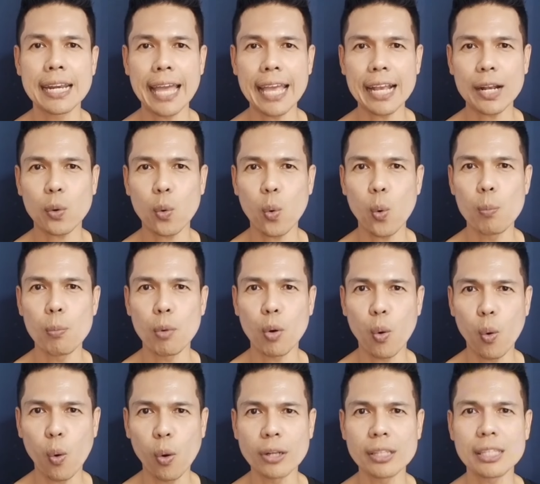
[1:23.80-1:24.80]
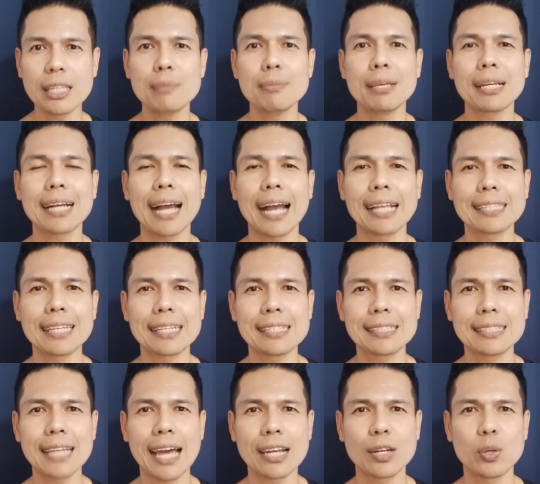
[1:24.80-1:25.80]
ในกลุ่มคนที่มีการใจ
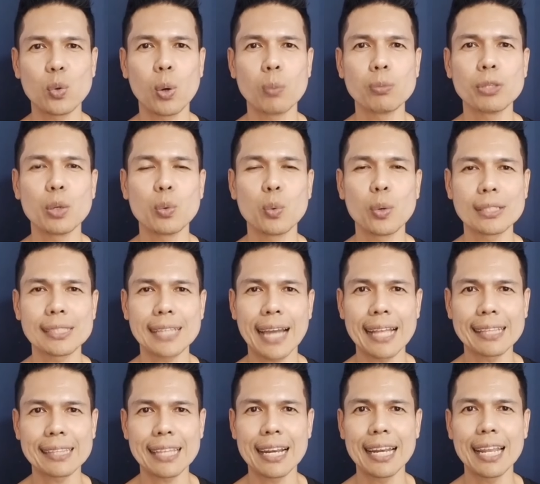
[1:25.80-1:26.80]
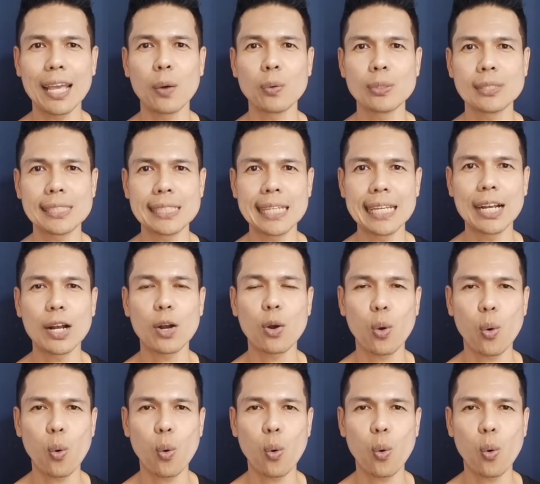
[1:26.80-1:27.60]
สั่นรวมถึงหัวใจเต้นเร็วจริง